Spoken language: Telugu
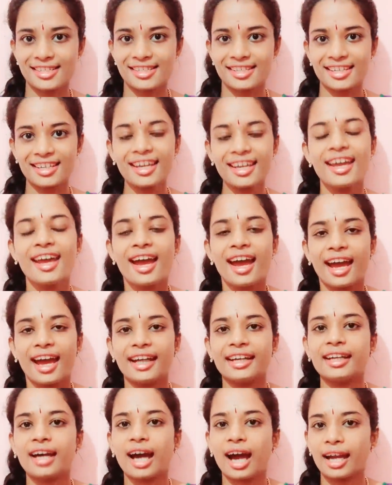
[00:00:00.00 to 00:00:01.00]
కి
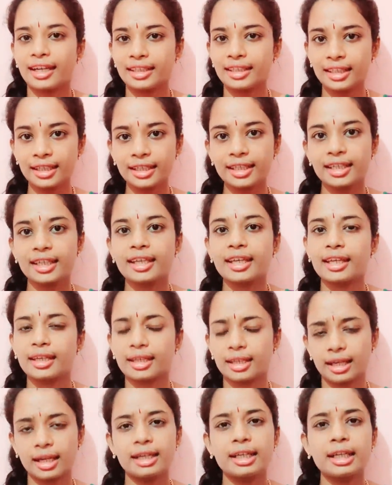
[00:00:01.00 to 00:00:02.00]
అండ్ అన్నిటికీ
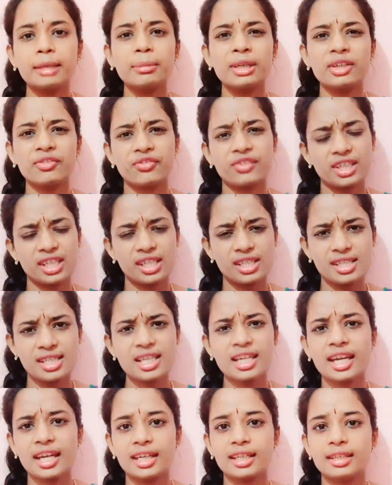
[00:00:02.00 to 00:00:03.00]
అంటే మీ ఫ్రీజీ
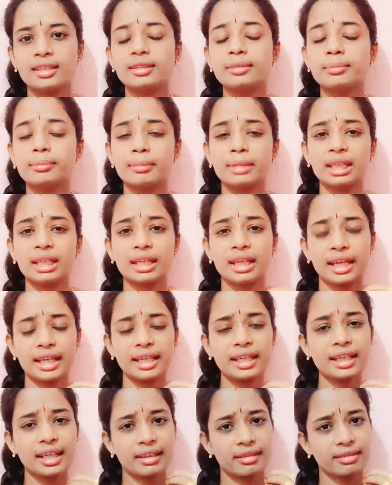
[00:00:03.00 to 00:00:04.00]
హెయిర్ మీ
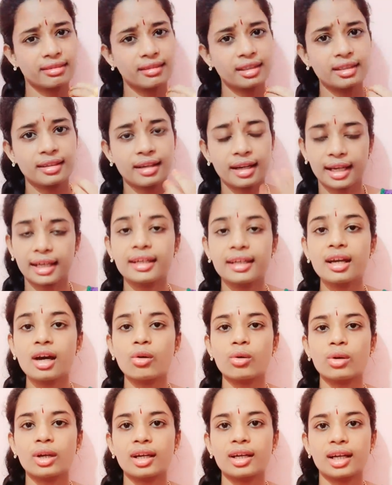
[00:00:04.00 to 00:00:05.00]
హెయిర్ ఎంత డ్రైగా
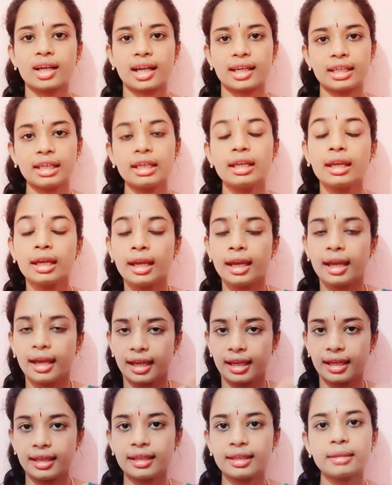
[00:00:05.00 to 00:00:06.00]
ఉన్నా కానీ
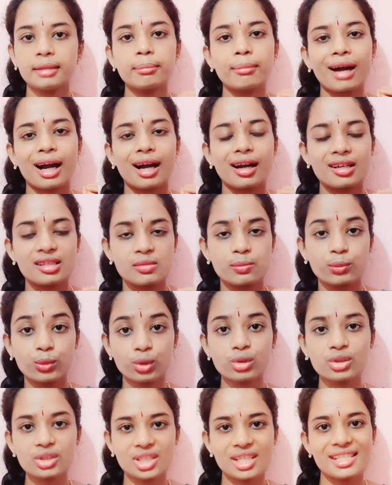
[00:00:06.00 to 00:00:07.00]
హెయిర్ని బాగా
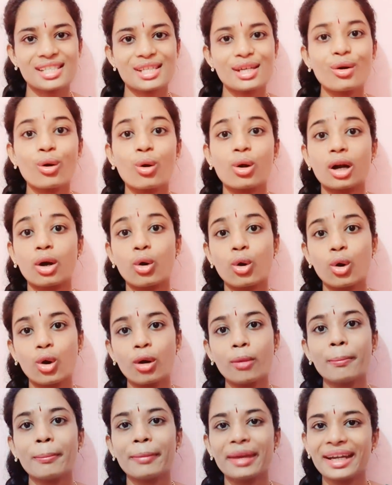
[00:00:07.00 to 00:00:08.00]
స్మూత్ చేసే ఒక
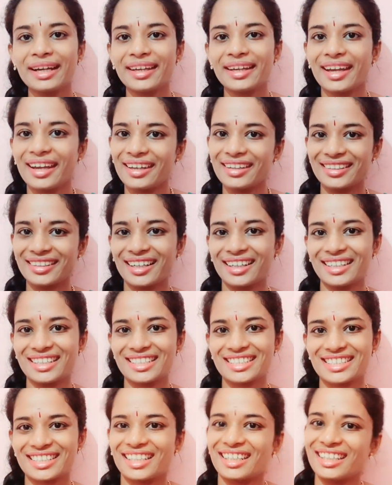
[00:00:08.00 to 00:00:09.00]
హోమ్ మేడ్ హెయిర్
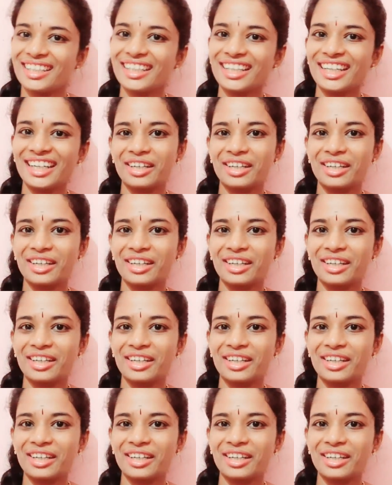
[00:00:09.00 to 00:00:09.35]
కండిషనర్ని నేను